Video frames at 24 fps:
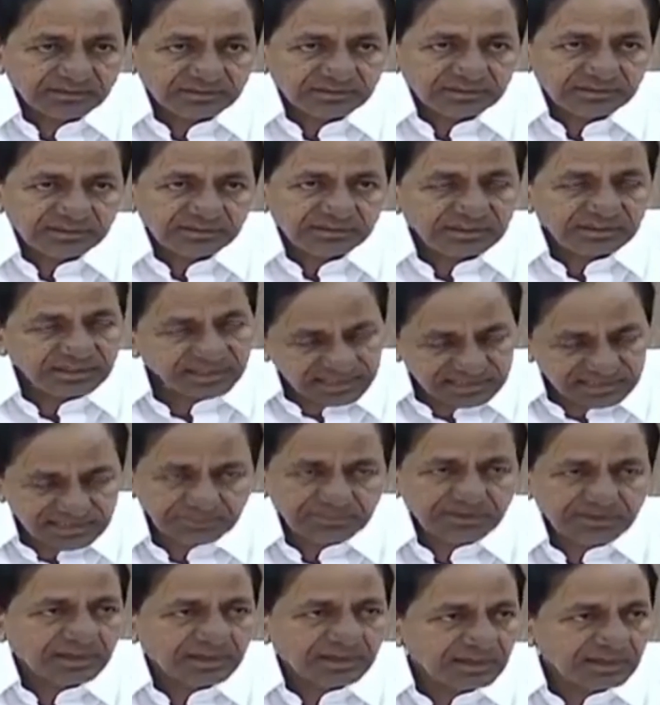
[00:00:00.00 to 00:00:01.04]
ఇది నేను
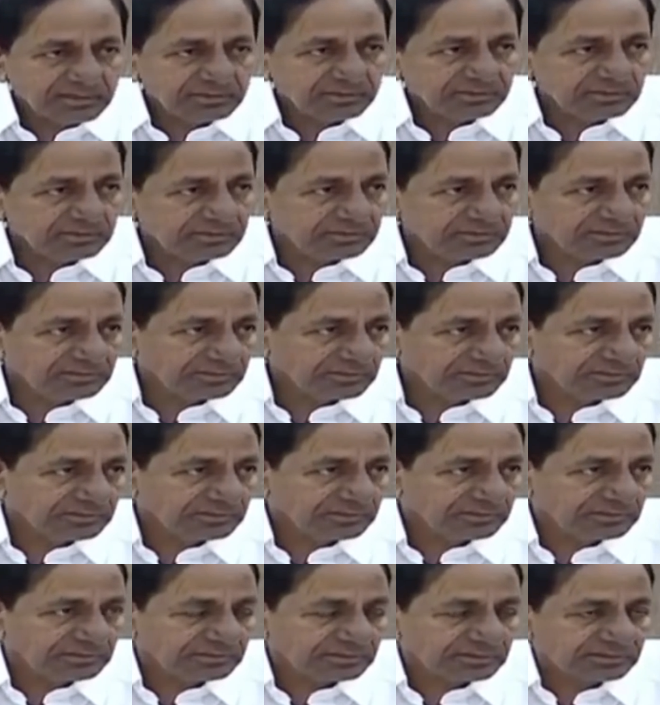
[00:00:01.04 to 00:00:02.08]
చెప్పడం కాదు
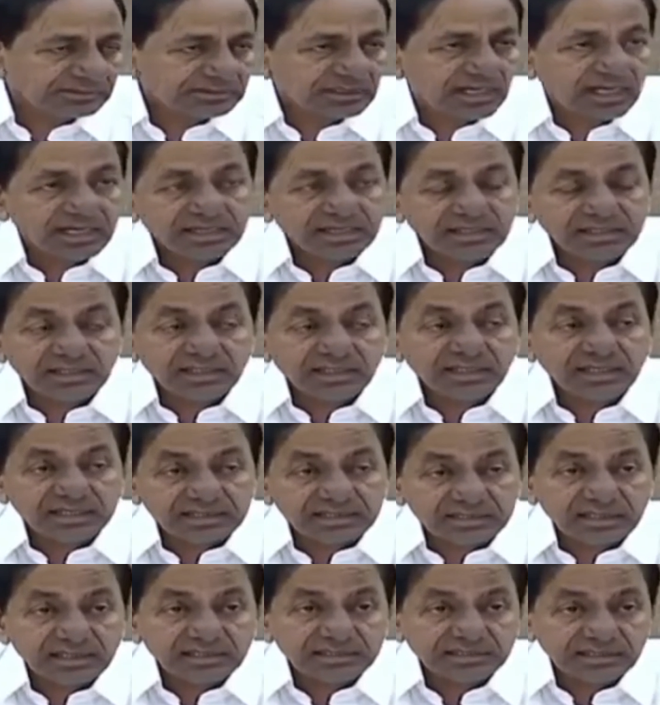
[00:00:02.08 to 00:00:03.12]
చాలా
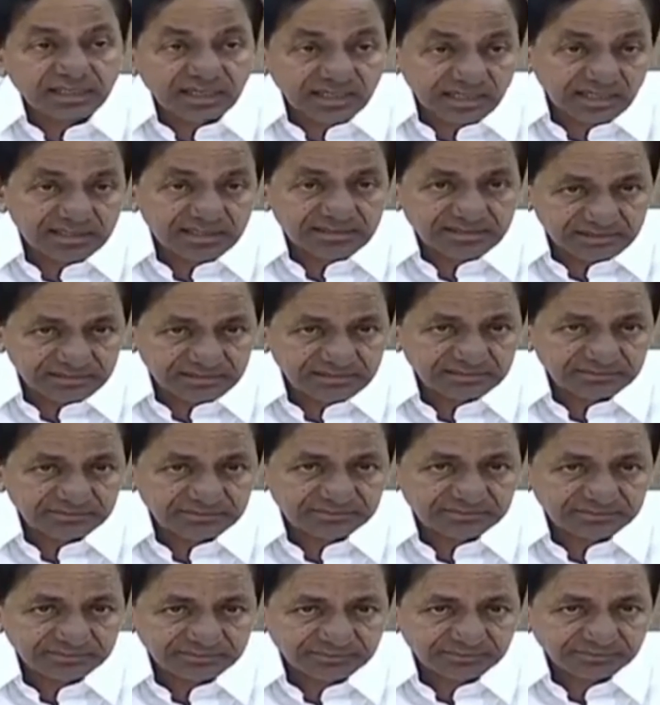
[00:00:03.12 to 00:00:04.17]
ఇంటర్నేషనల్ జర్నల్స్
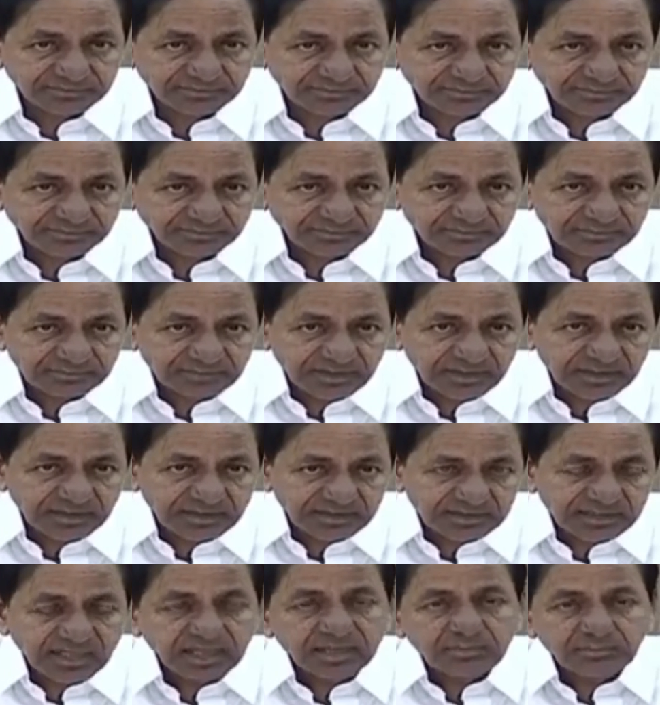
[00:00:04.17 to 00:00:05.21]

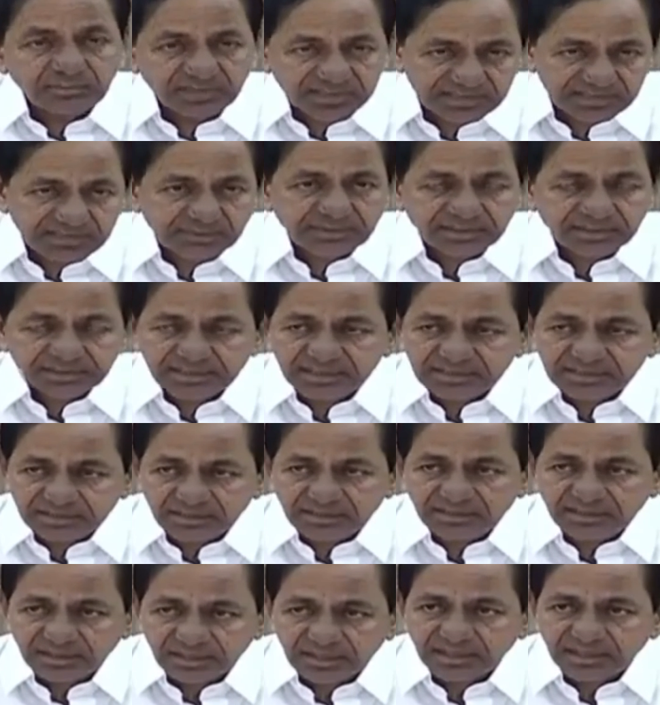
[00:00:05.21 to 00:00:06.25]
చాలా మంచి పని చేసింది
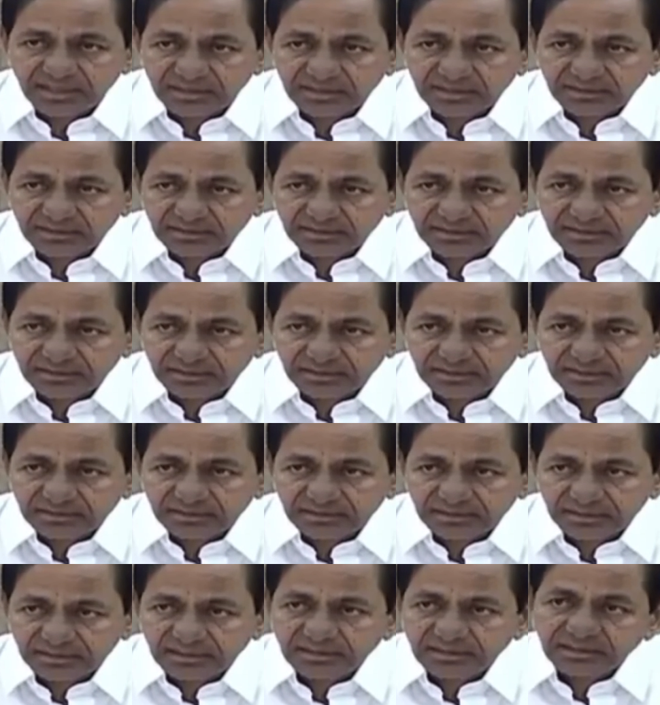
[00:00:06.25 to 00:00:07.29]
ఇండియా
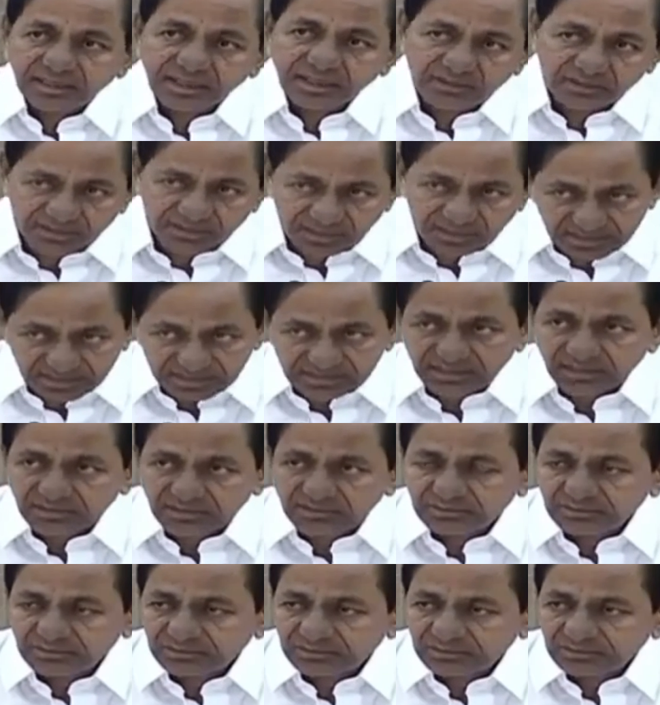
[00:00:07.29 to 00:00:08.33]
ఇండియాలోని రాష్ట్రాలు
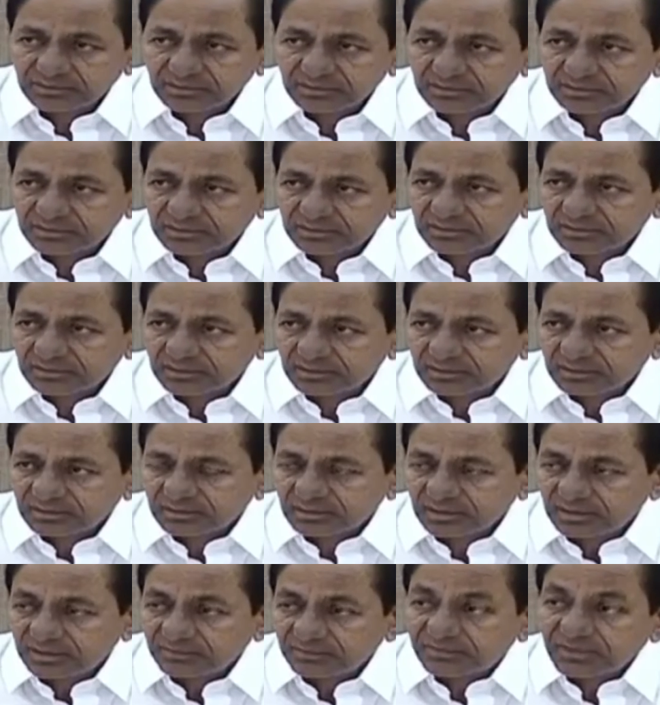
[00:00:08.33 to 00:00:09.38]

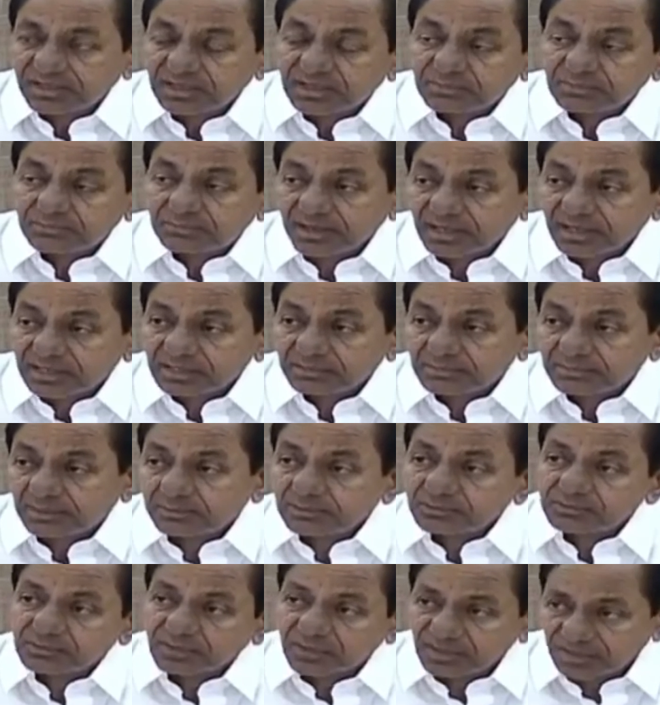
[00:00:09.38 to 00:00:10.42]
డిఫరెంట్ పార్టీ
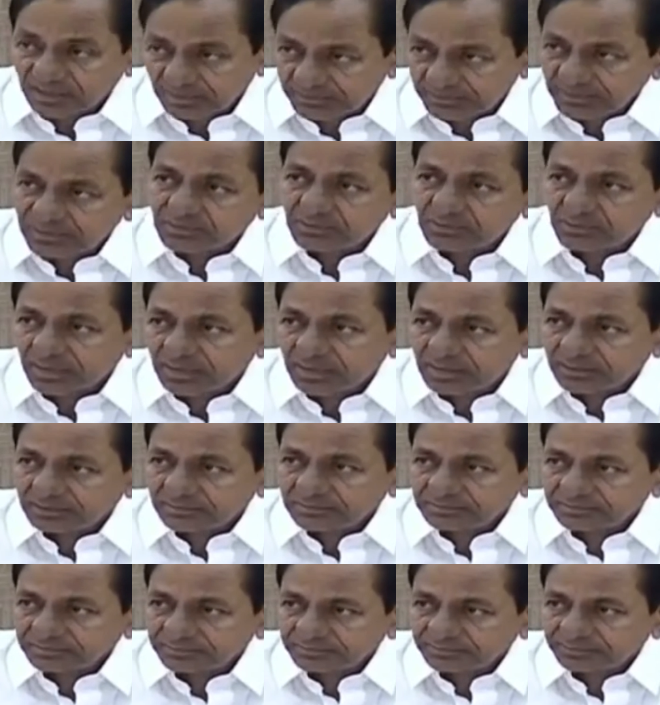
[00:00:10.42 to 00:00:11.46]
ప్రభుత్వాలు ఉన్నప్పటికీ కూడా
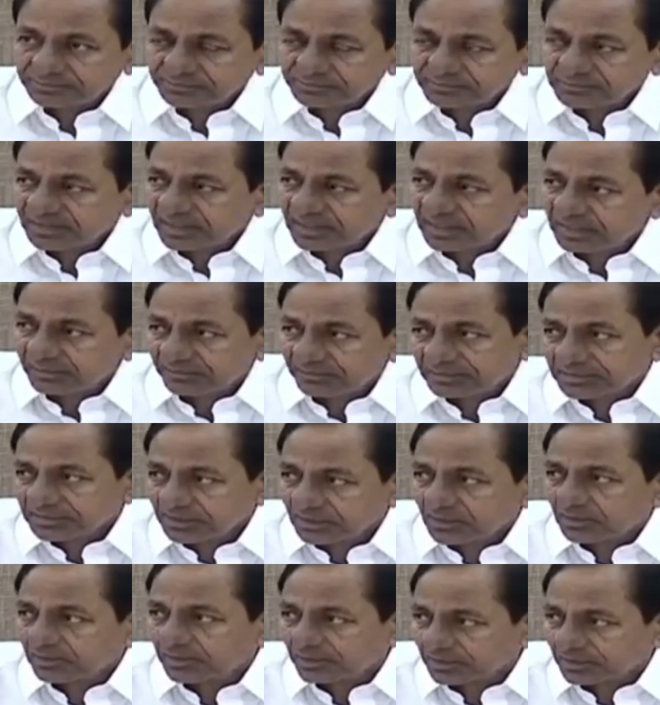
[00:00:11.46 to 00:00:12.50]
ఈ
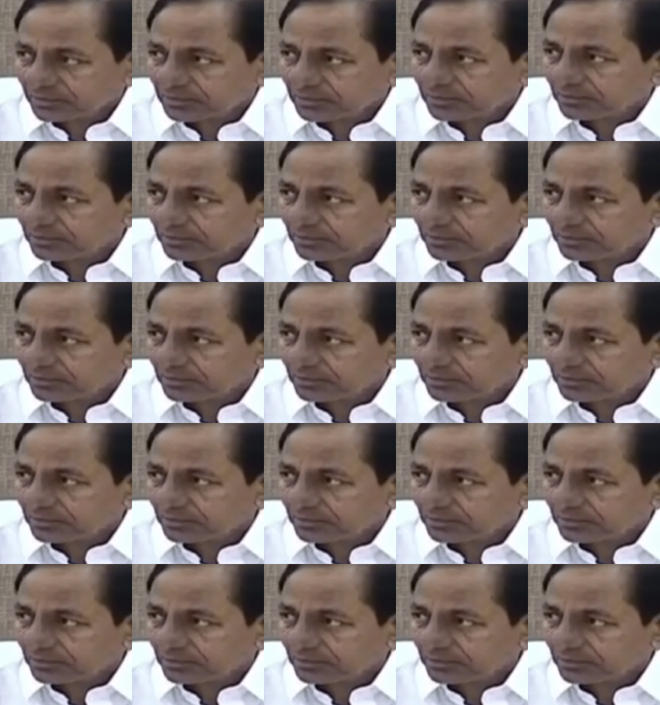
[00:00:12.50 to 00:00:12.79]
విషయంలో మటుకు